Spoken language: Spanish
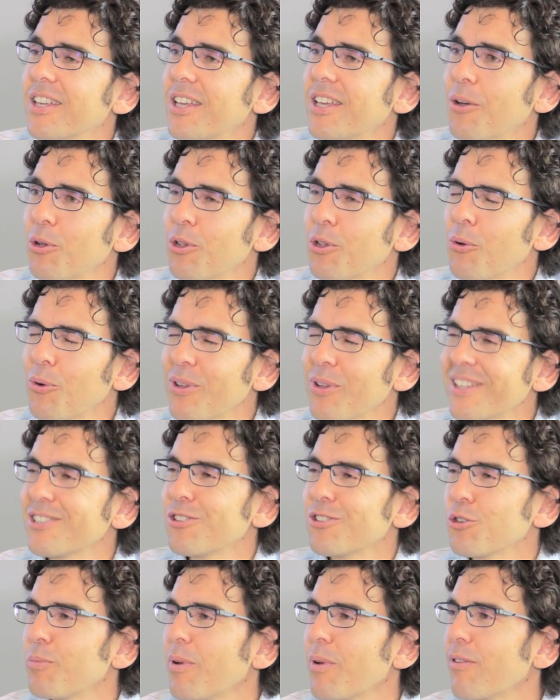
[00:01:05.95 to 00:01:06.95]
Y cuando encuentras
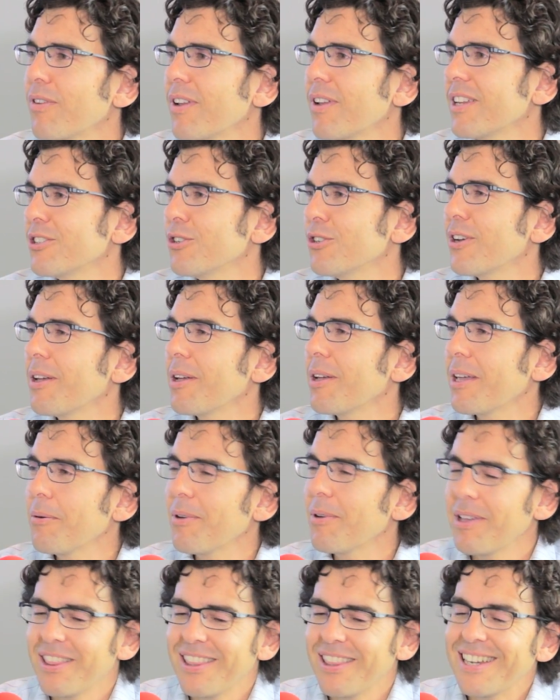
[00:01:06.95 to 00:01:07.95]
estos perfiles ¿no? que, que,
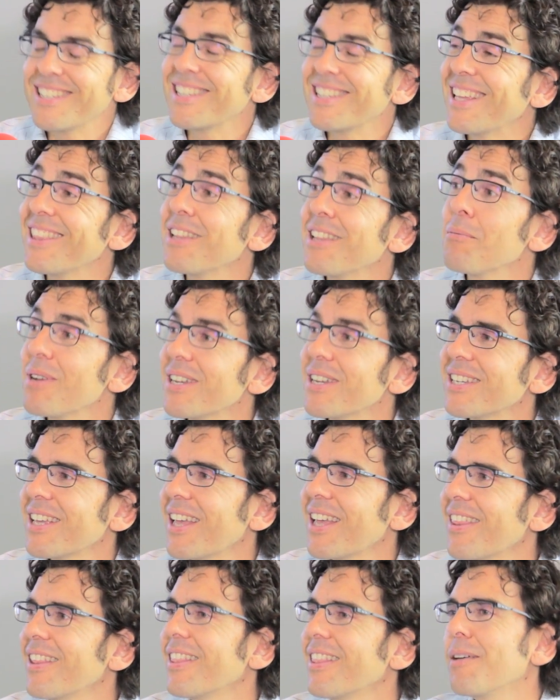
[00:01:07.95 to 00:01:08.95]
que trascienden más
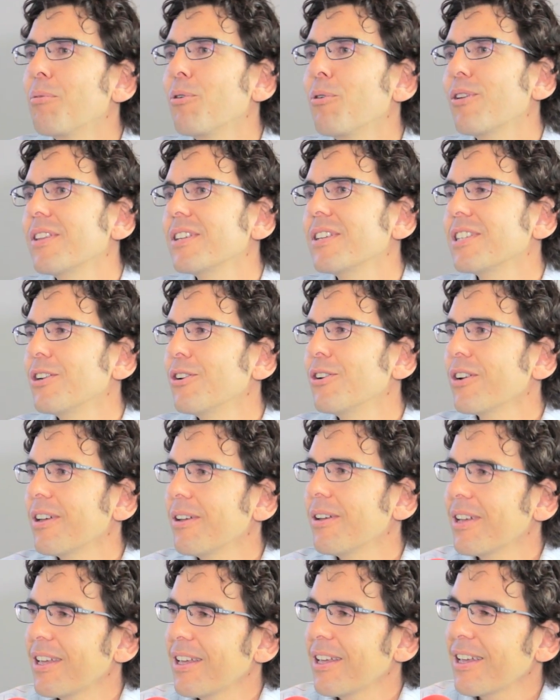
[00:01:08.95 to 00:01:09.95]
allá del deporte, sino
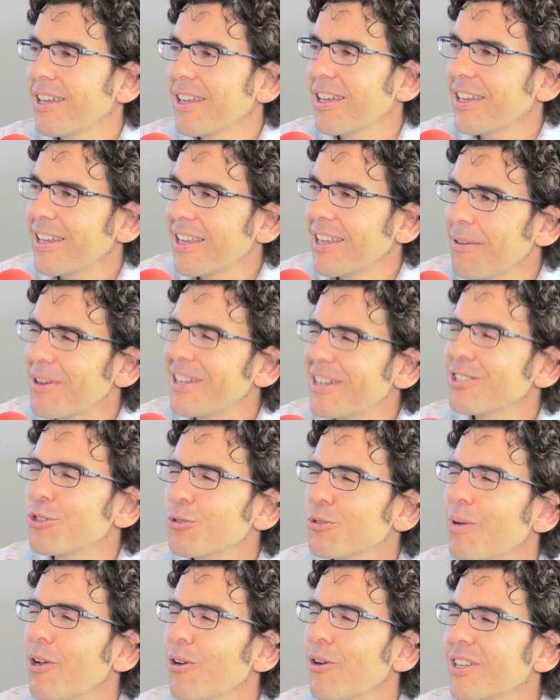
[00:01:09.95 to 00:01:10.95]
que, que llevan
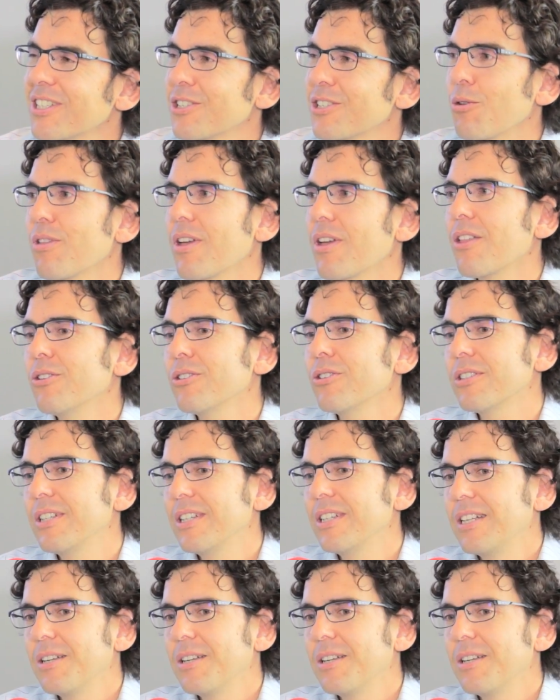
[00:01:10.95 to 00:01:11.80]
estos valores asociados,